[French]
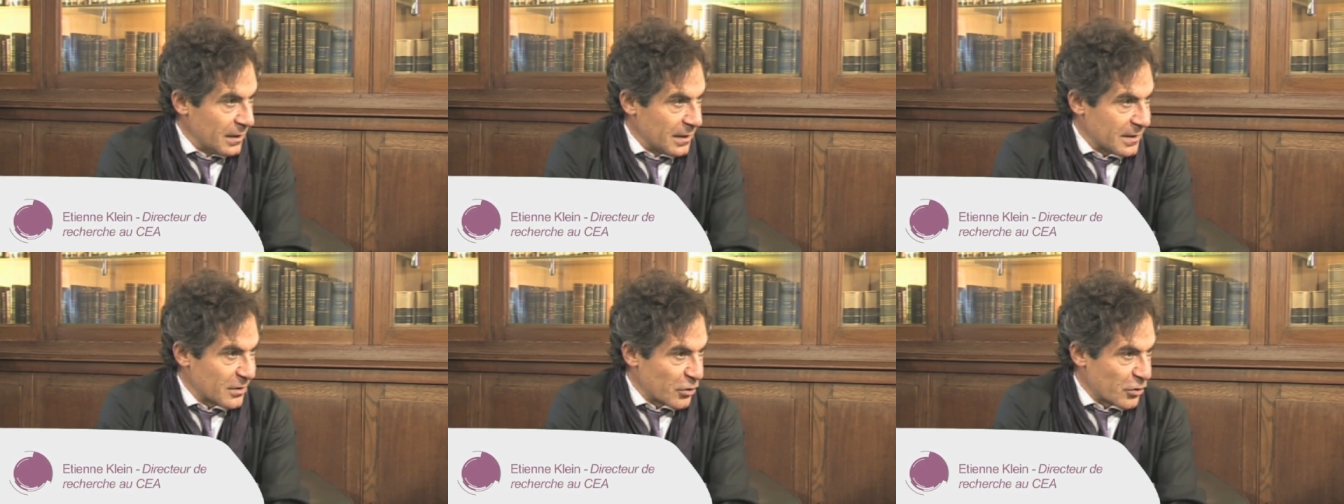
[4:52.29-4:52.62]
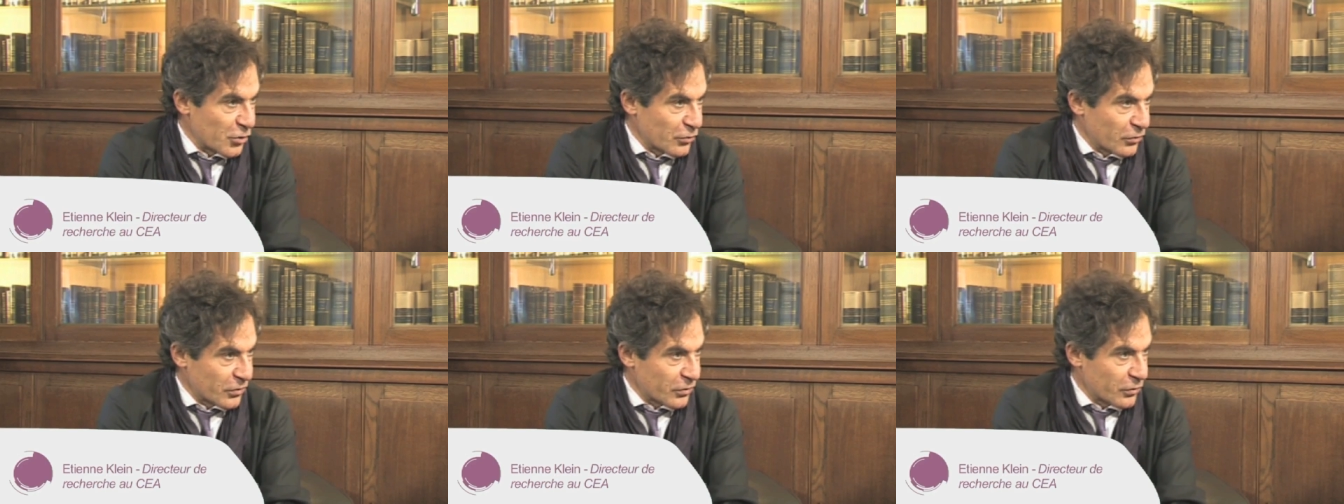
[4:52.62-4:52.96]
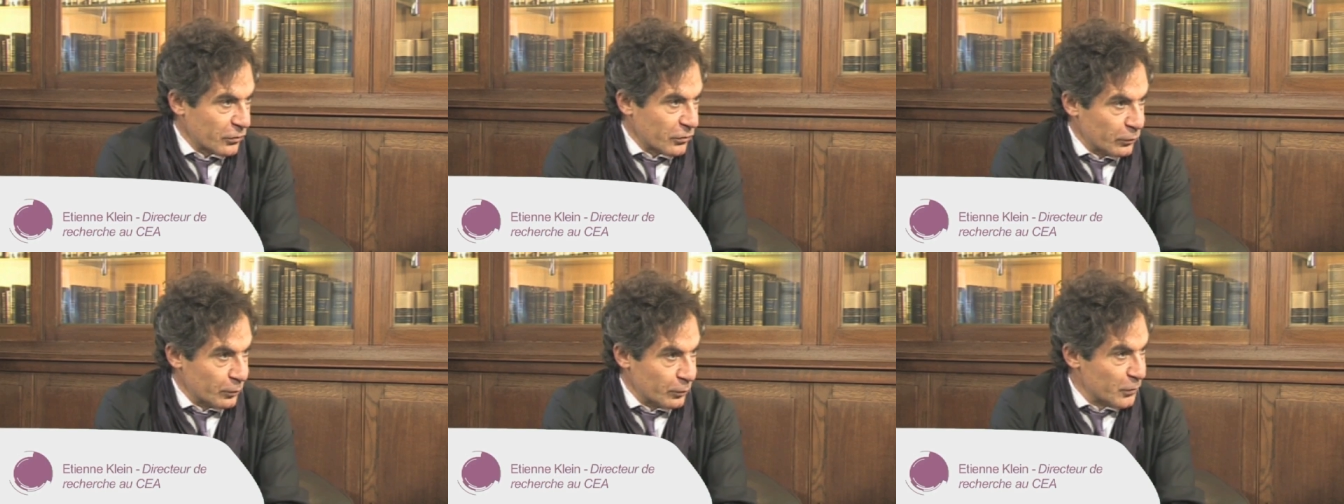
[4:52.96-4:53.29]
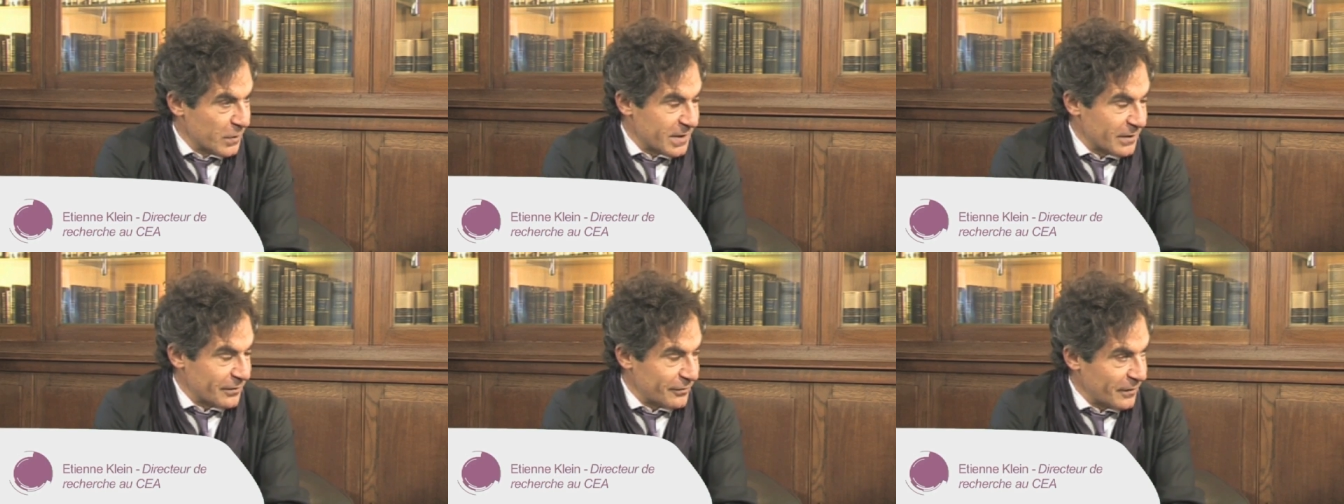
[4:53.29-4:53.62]
la seule chose que vous
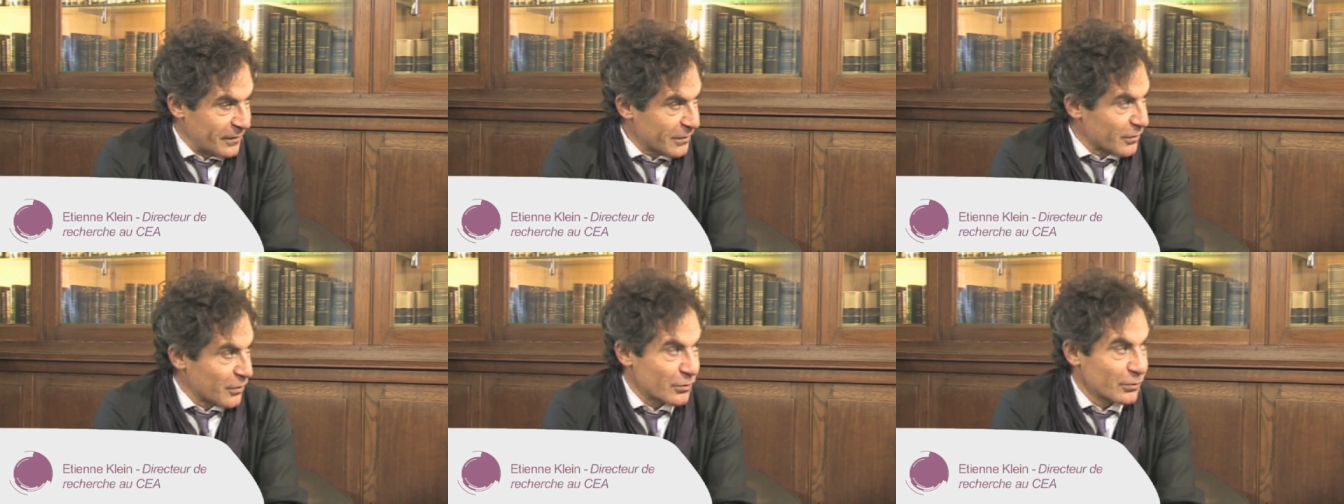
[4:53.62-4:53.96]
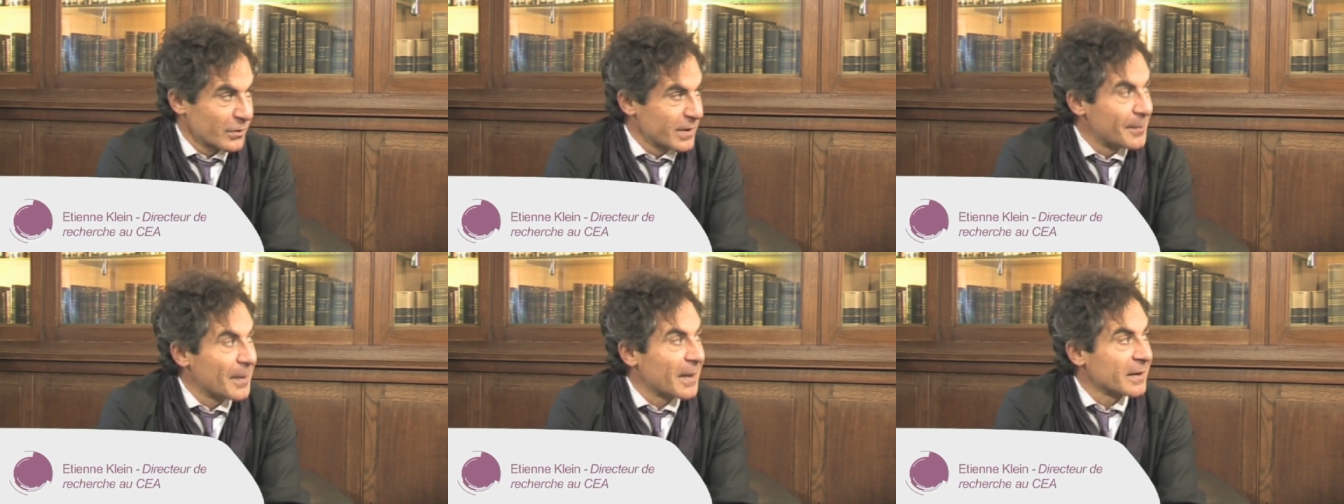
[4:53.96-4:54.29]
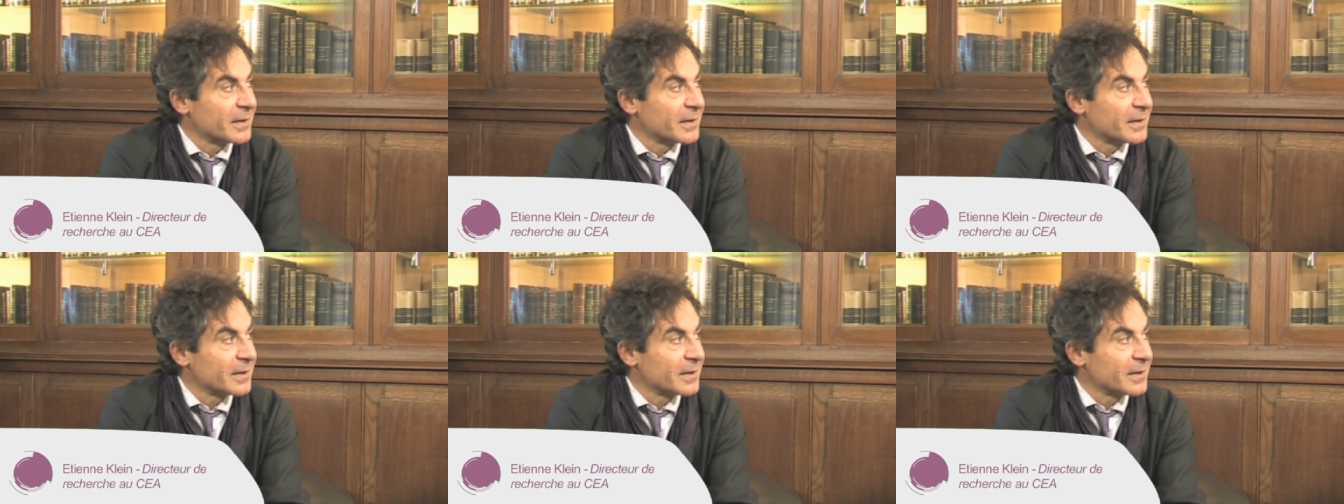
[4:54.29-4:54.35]
puissiez faire, ce sont des